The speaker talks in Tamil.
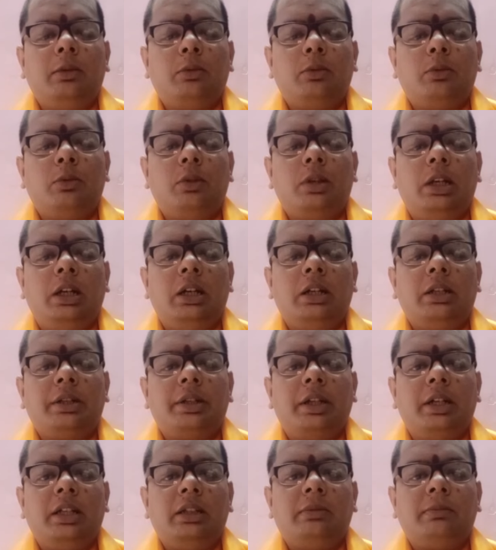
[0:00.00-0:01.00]
குரு
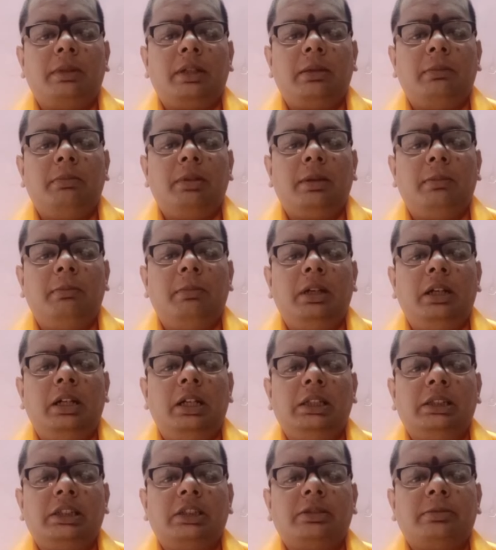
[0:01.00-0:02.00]
சாட்சாத் பரபிரம்மா
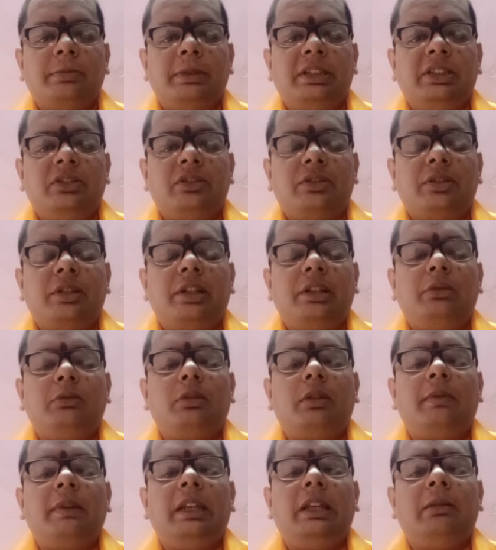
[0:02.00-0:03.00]
தஸ்மை ஸ்ரீ
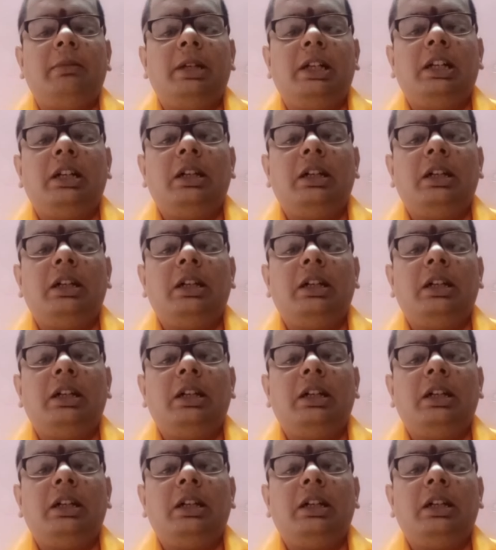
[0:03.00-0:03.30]
குரவே நம